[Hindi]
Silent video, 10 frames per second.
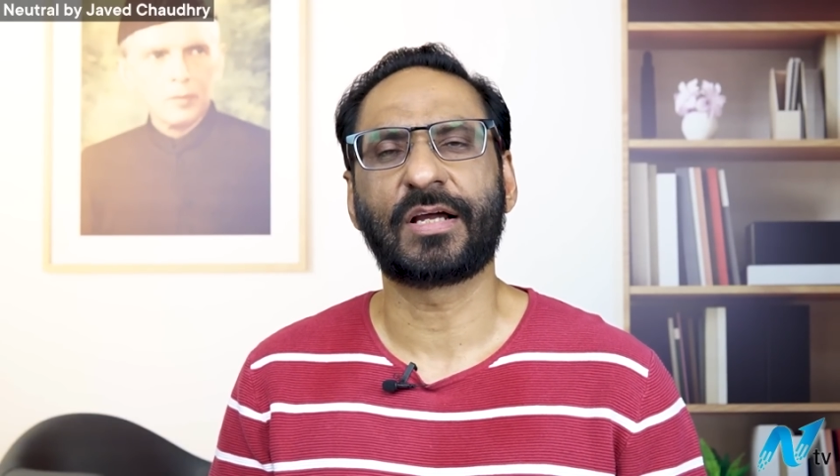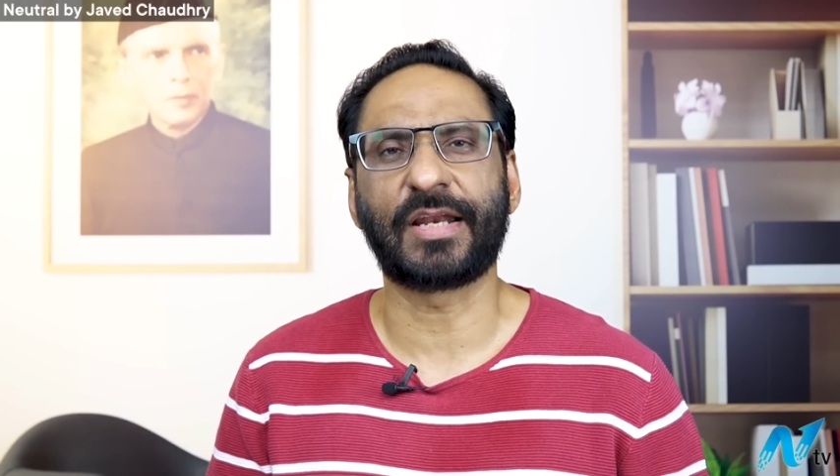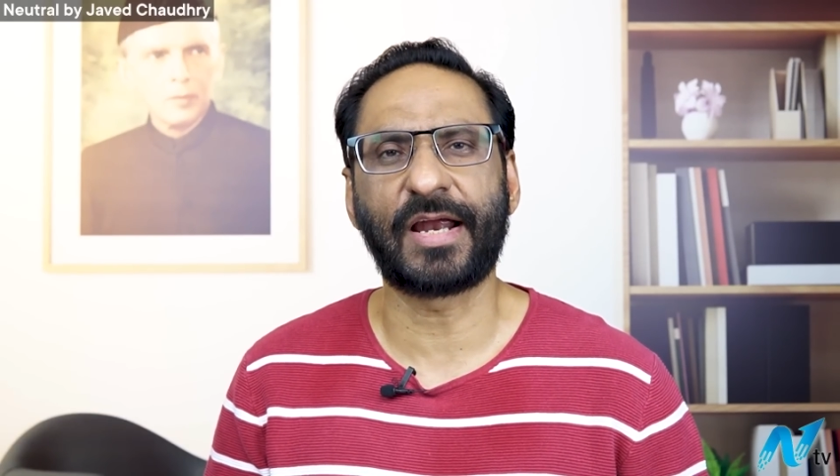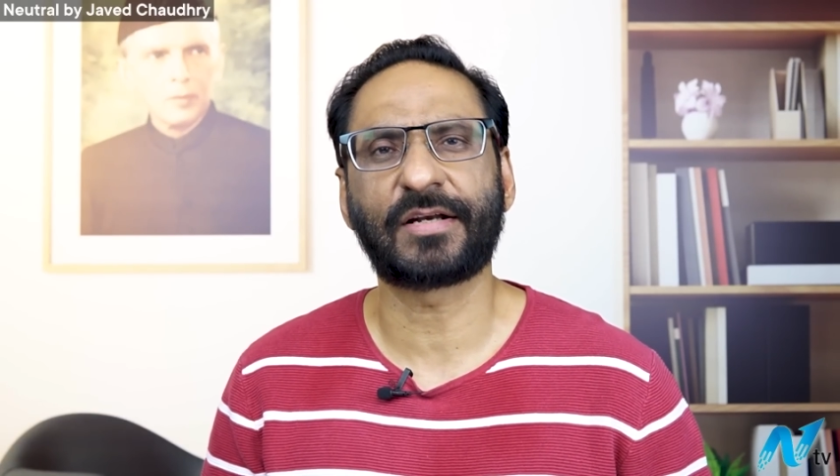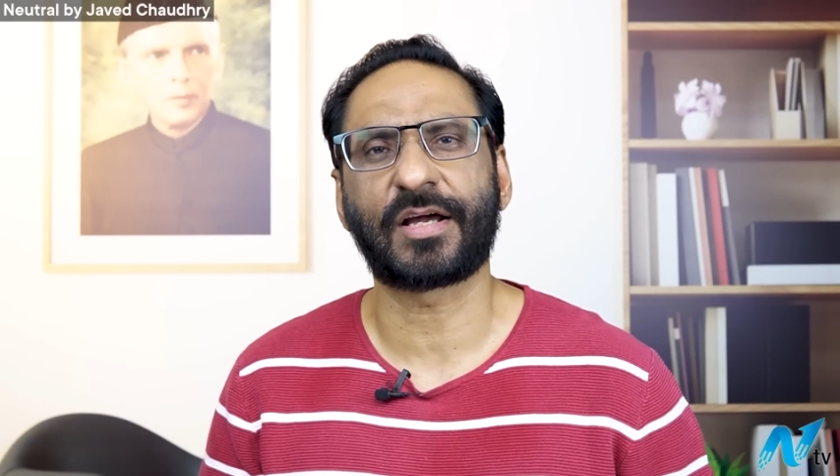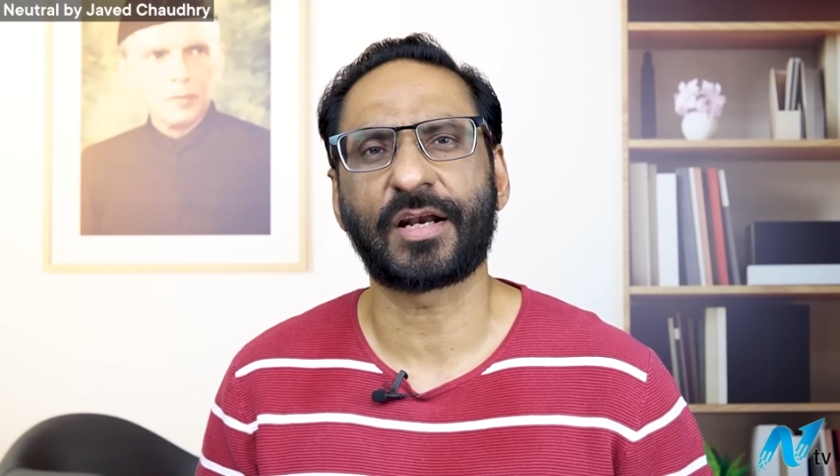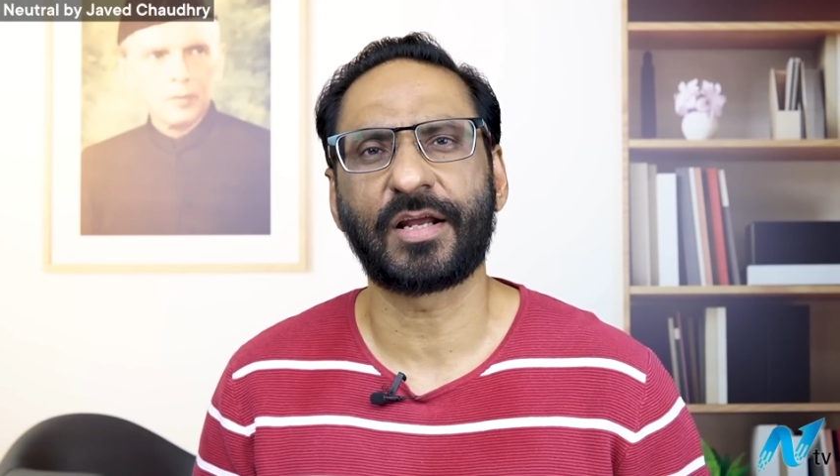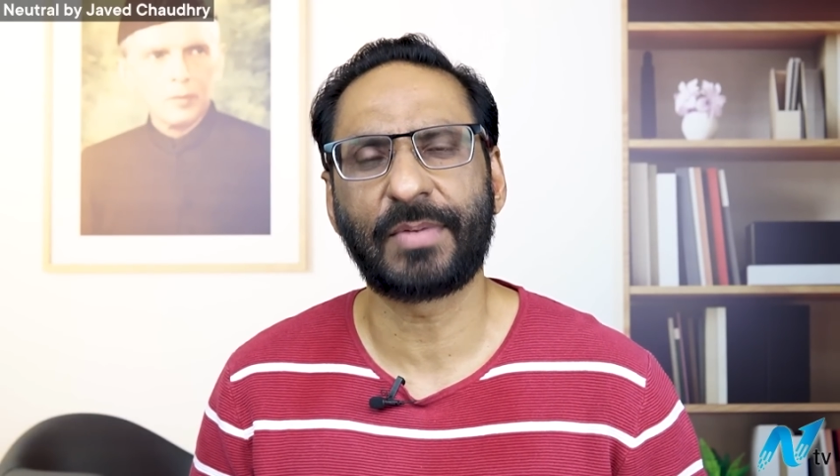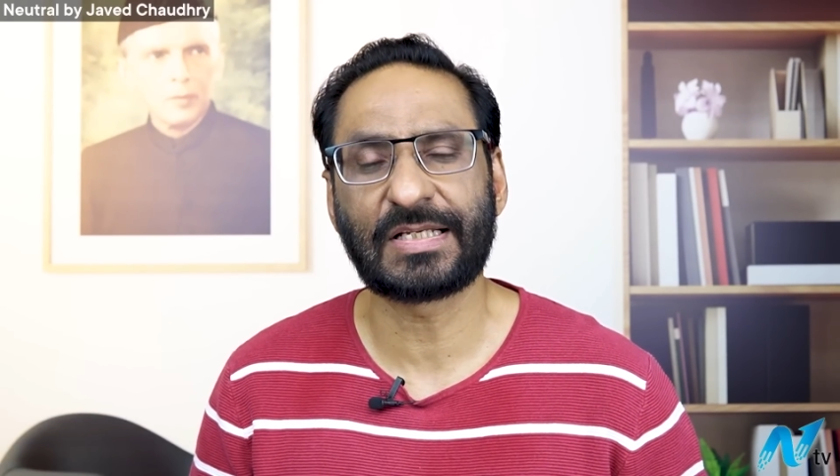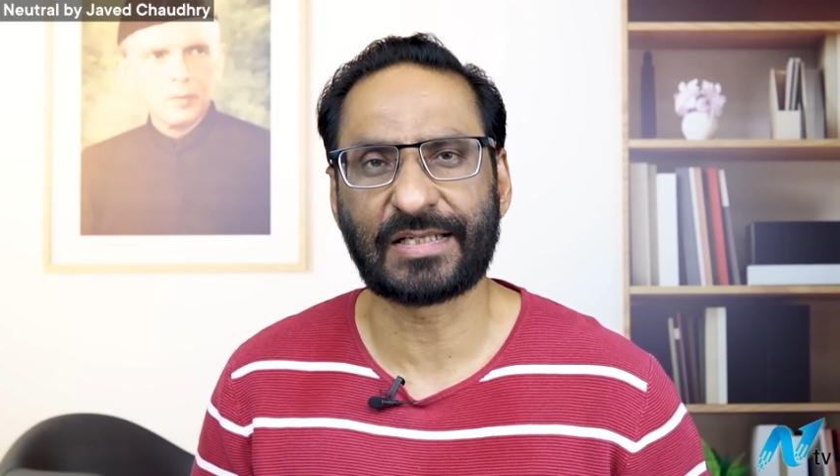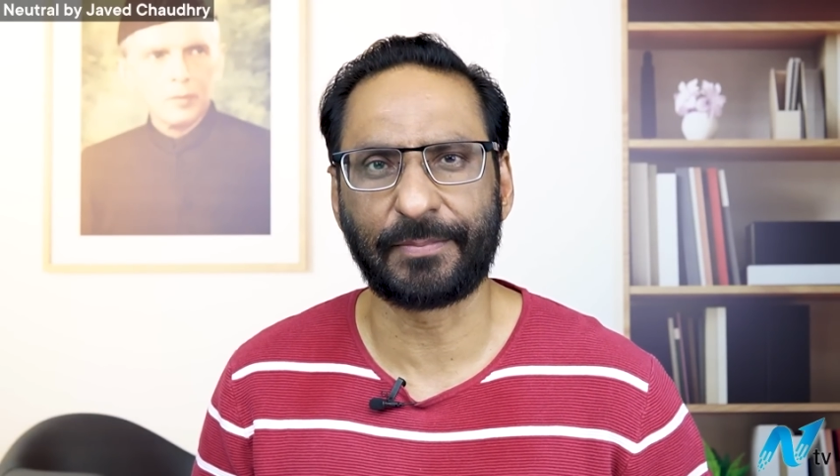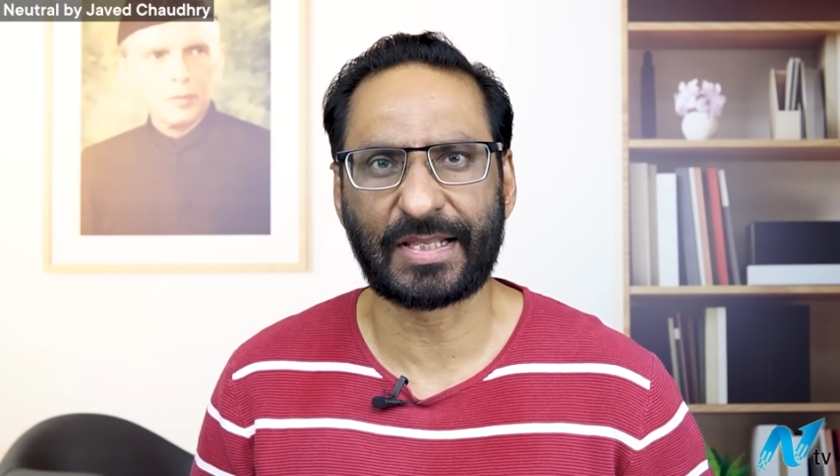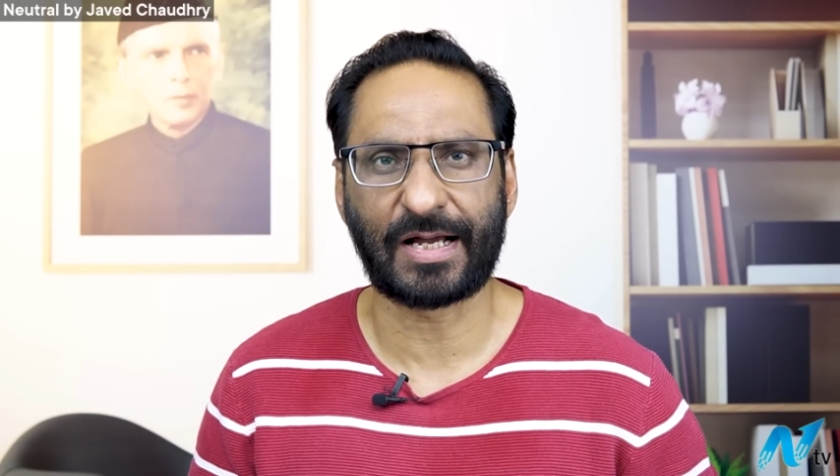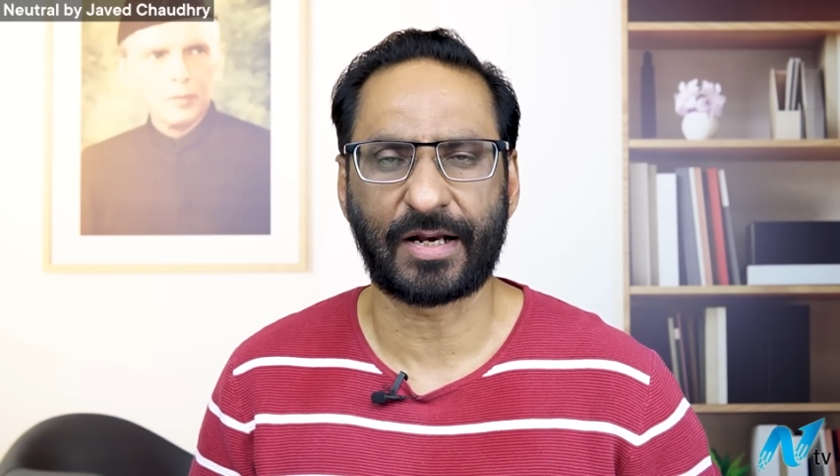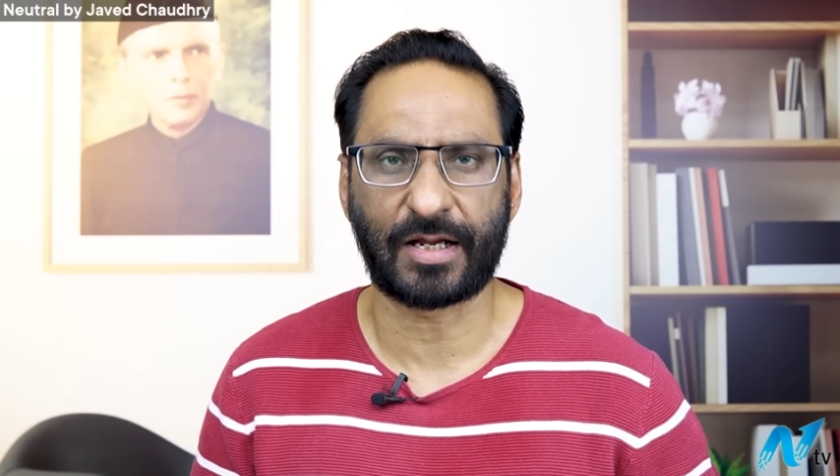क्रिएट करने में
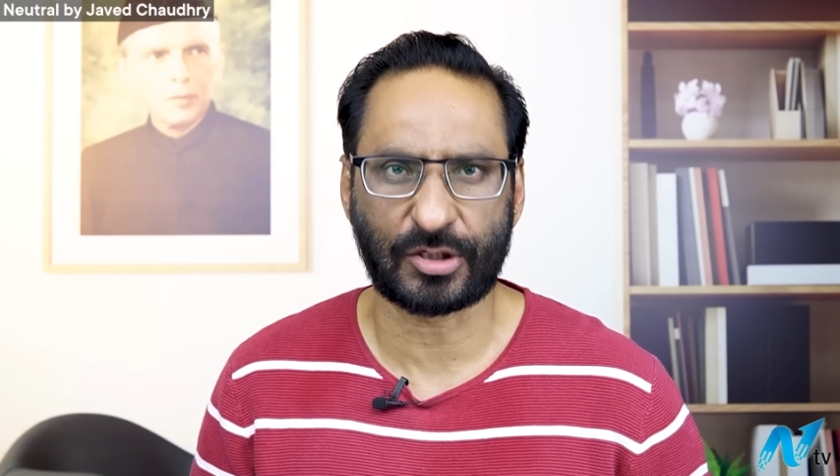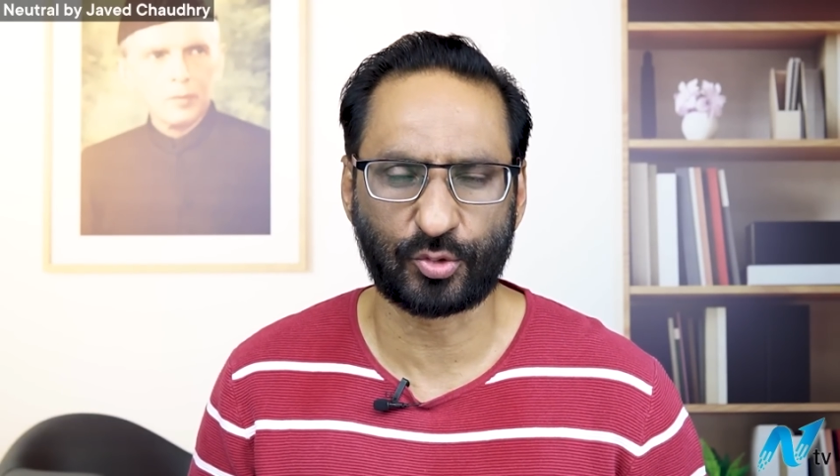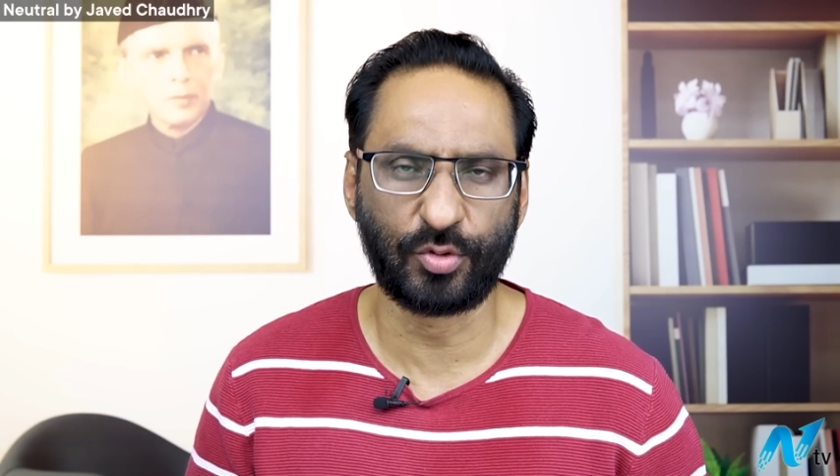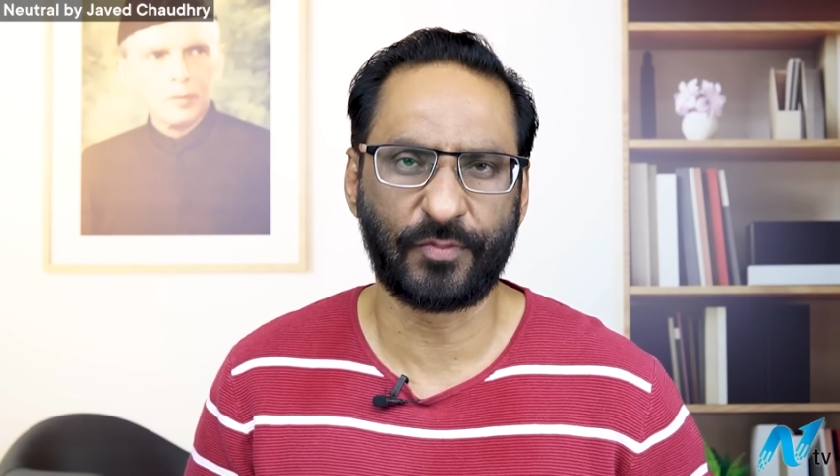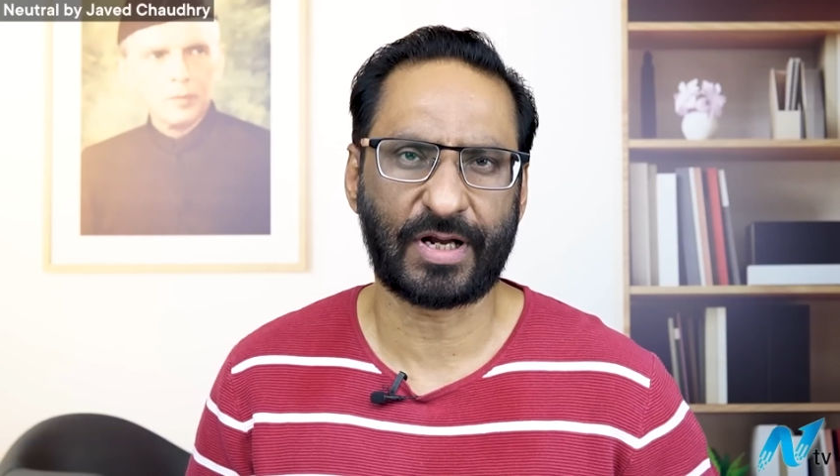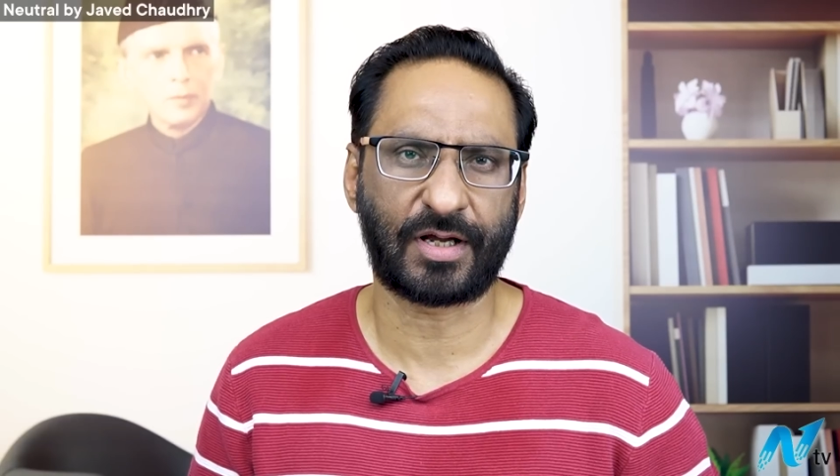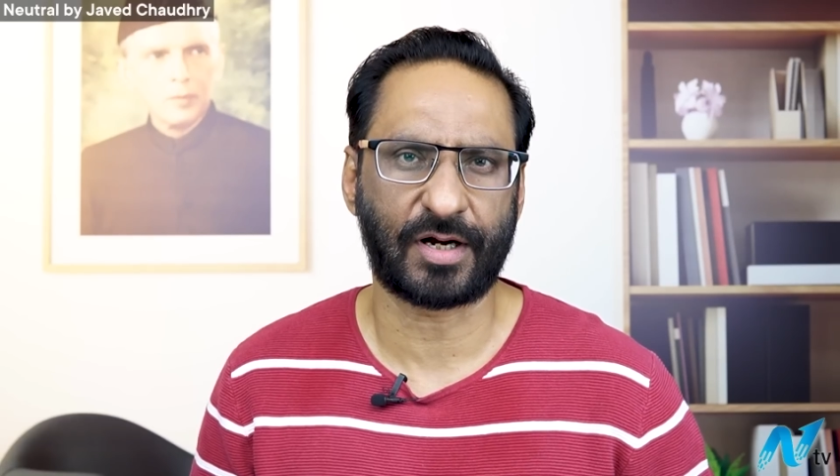जिम्मेदार हैं कसूरवार